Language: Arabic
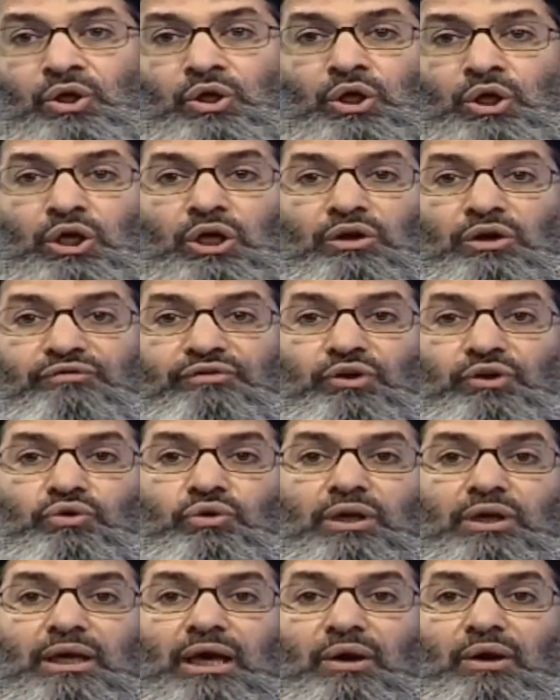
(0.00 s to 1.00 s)
آه، في
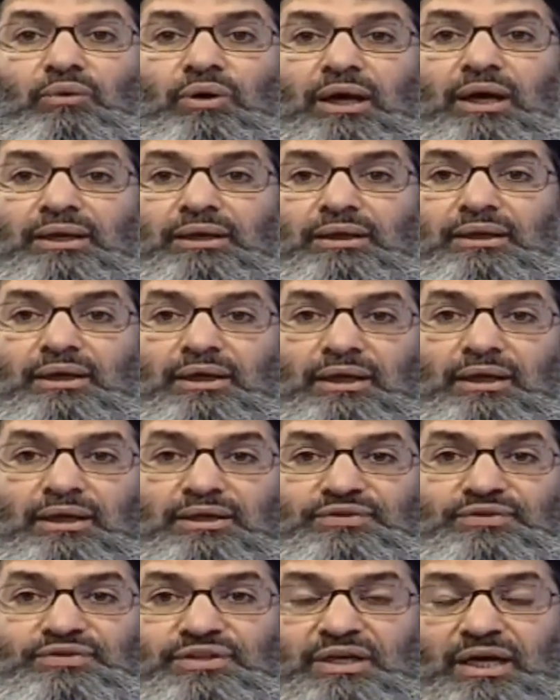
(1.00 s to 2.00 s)
كل الأحوال
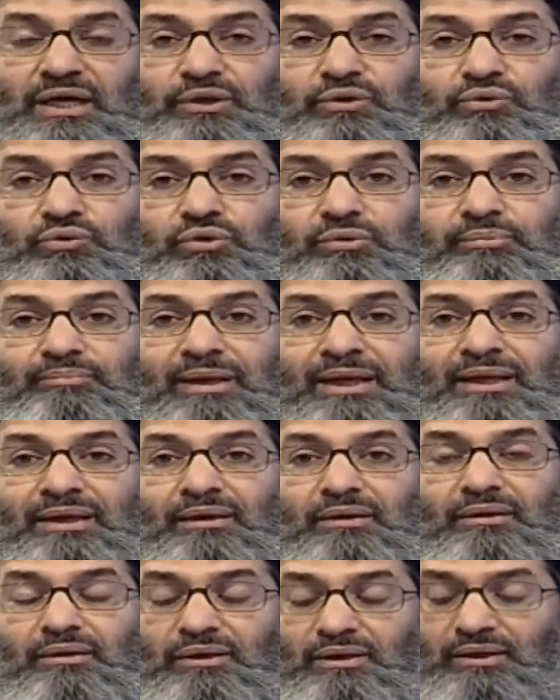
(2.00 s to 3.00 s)
الإنسان يكون
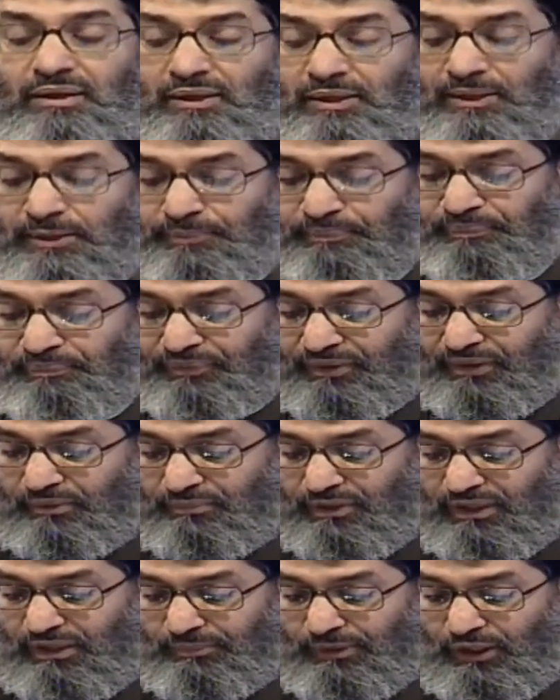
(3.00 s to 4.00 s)
ما آه،
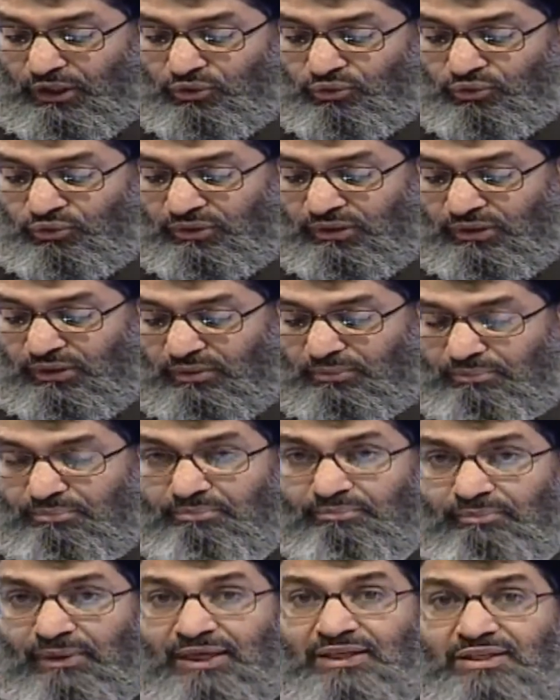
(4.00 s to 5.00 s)
مثل ما يقولون
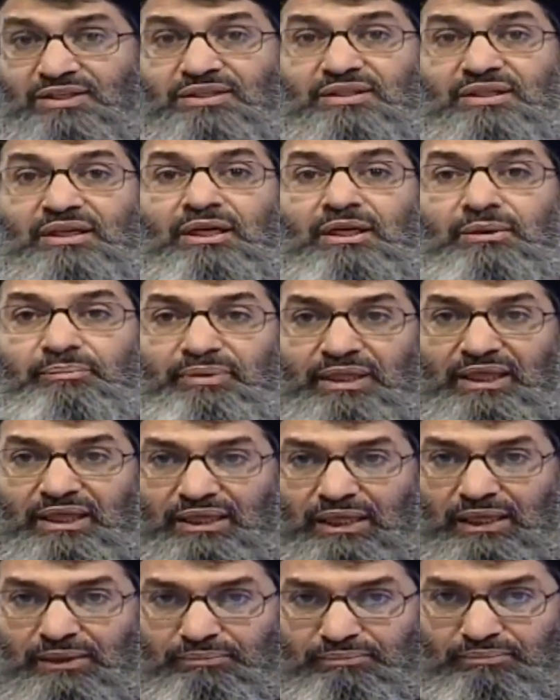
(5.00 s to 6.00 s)
ما يستهين
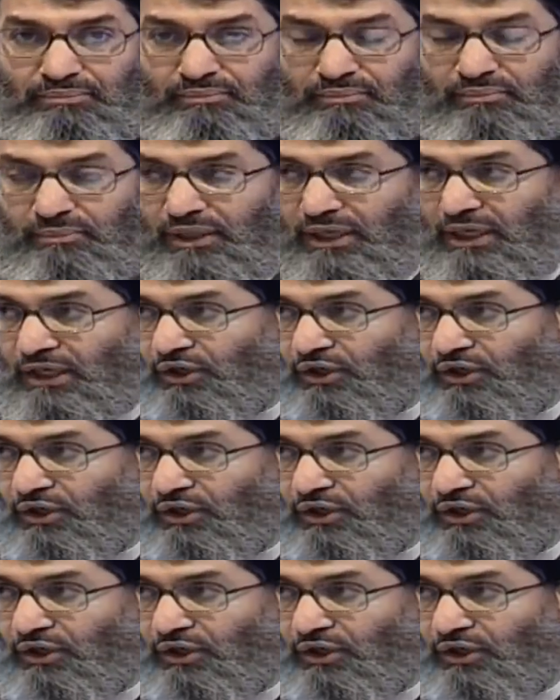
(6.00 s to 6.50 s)
بالذنب لأن